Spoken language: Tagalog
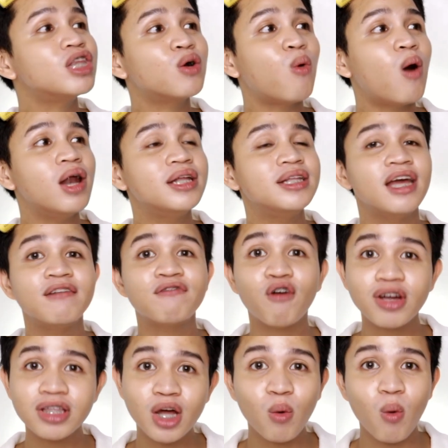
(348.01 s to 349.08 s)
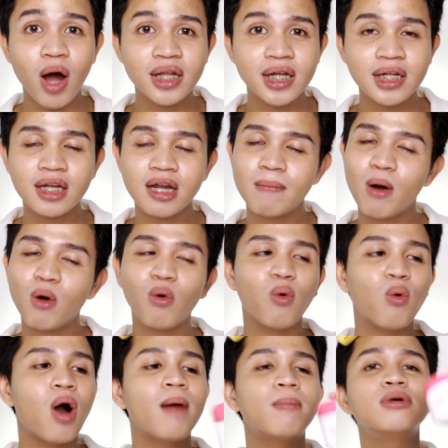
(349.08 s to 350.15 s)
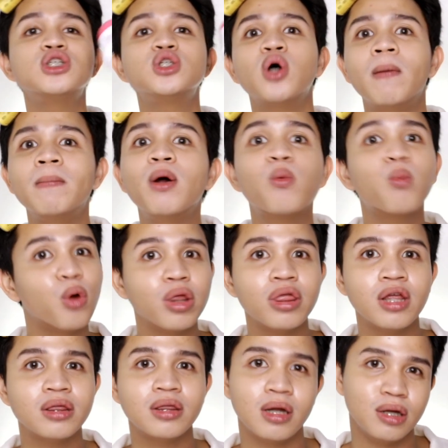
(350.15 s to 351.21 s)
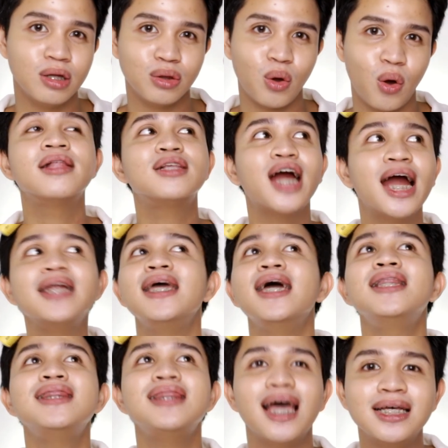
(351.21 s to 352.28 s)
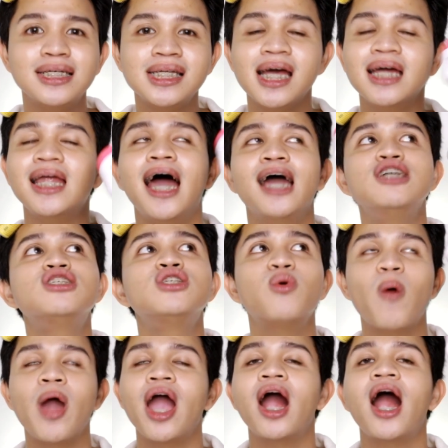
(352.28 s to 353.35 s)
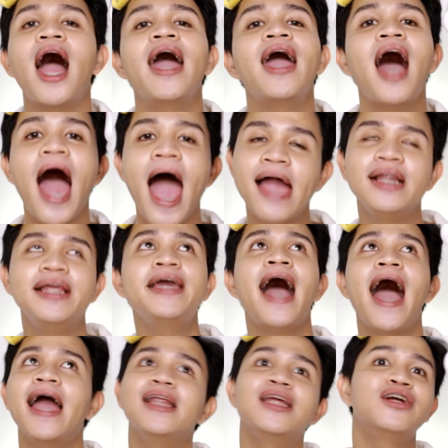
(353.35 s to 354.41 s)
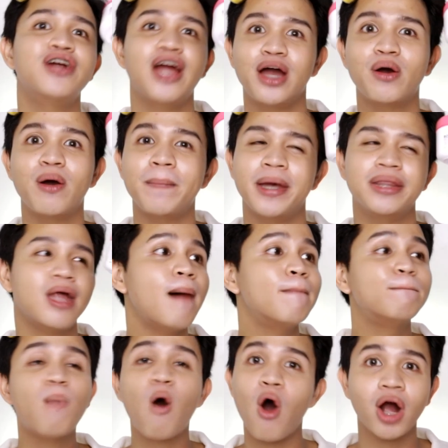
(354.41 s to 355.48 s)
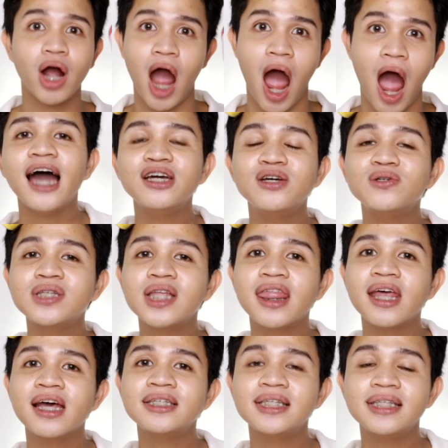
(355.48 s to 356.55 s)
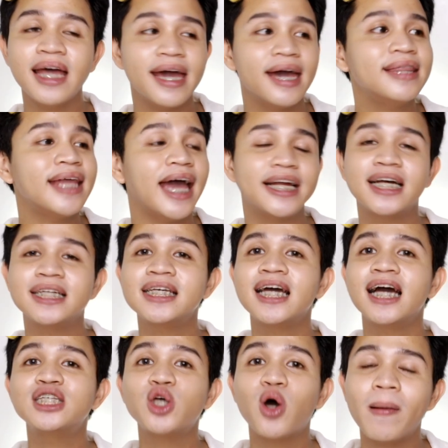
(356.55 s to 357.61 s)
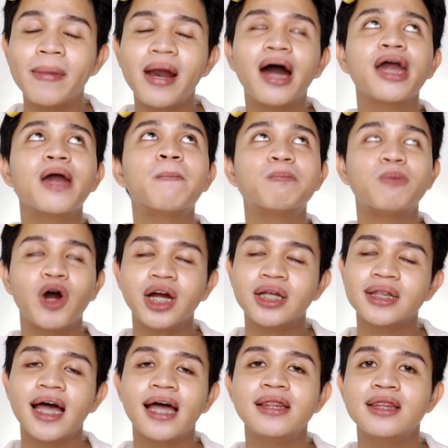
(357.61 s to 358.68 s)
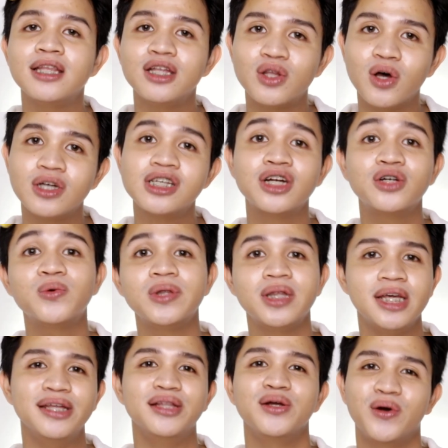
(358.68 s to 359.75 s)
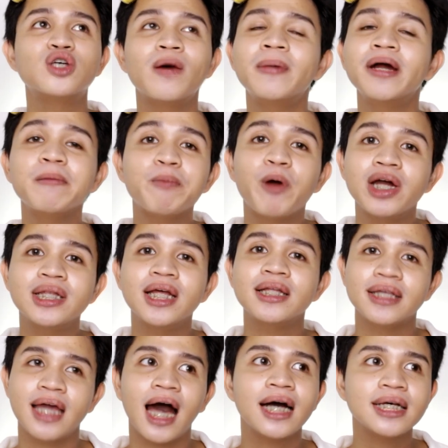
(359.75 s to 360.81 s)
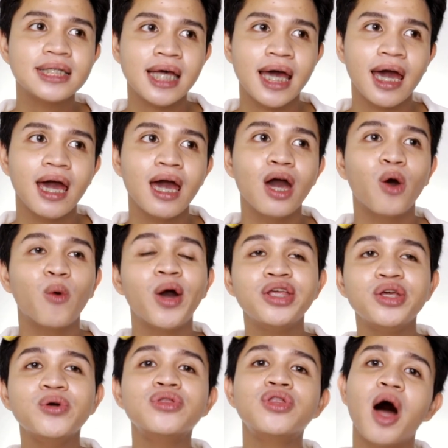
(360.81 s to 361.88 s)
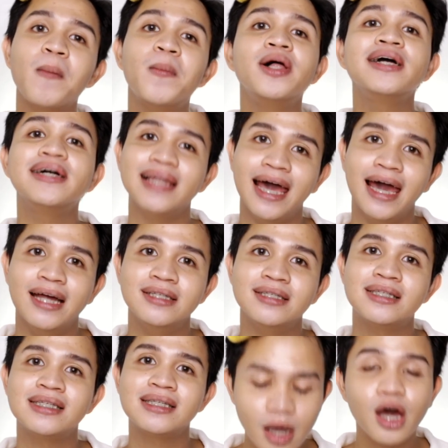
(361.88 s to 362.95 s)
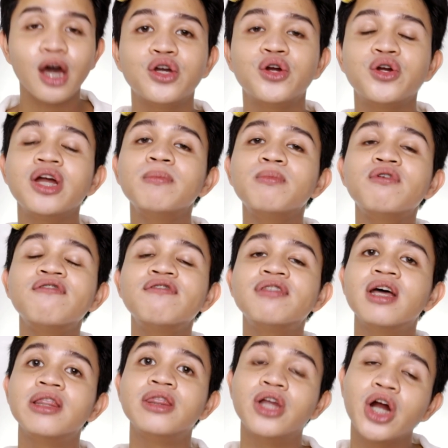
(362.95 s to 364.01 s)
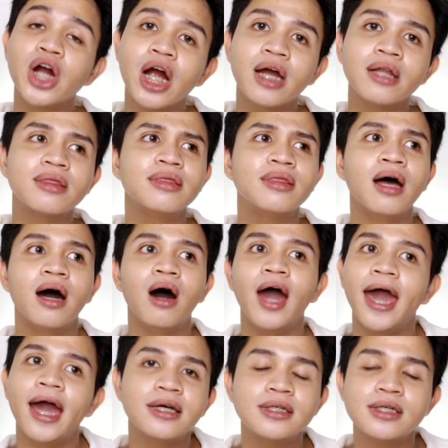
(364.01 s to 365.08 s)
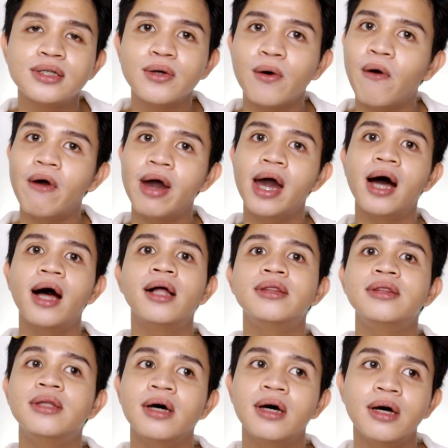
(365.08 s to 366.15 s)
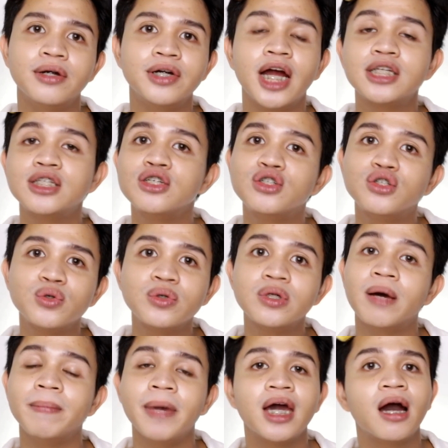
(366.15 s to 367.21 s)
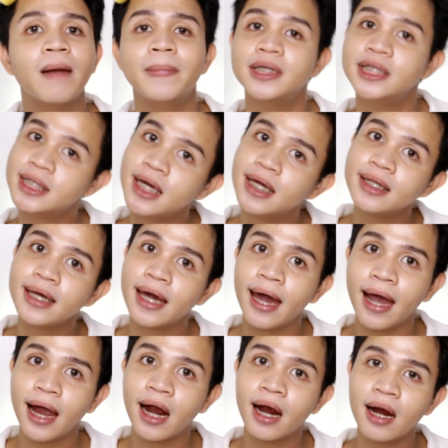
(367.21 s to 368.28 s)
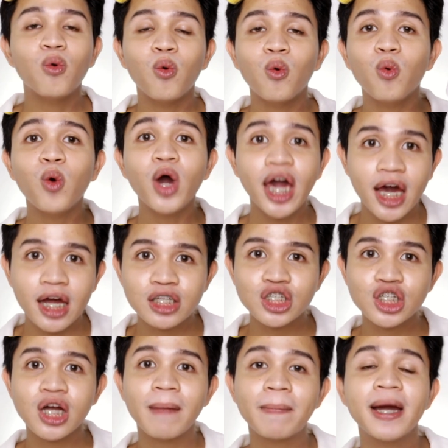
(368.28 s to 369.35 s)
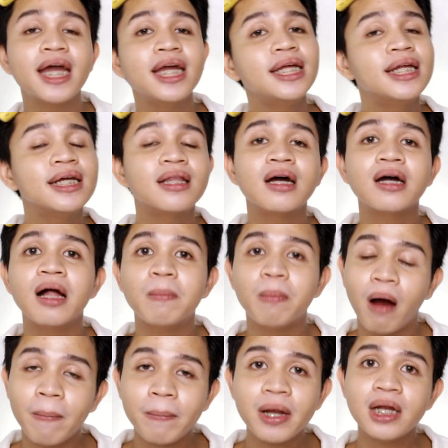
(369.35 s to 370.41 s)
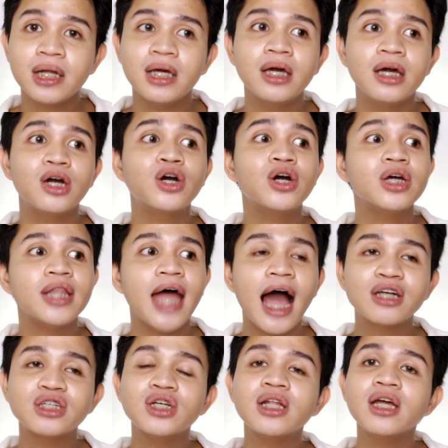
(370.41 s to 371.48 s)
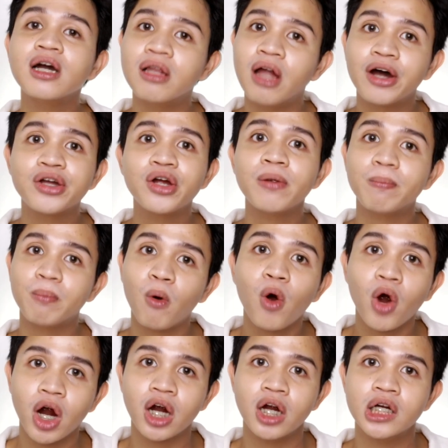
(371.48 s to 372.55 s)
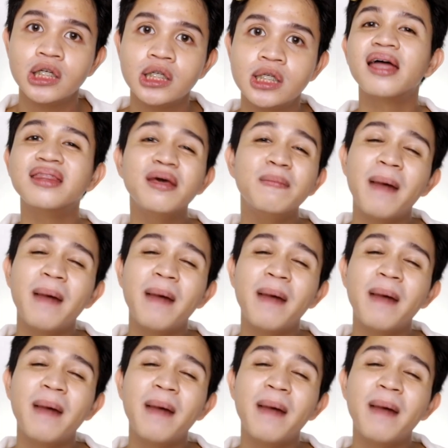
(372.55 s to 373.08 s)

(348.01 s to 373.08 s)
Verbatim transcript: for the quality and for the quantity na makukuha mo, sobrang worth it na nito. Tried and tested, I swear, I highly, highly recommend. Ang bonga. I use this day and night kasi nga sobrang important nito sa routine ko. Sobrang important niya kasi when you double cleanse, you remove the dirt, the excess oil, the residue na makeup and skincare, which kapag hindi natanggal properly, could actually clog your pores, ba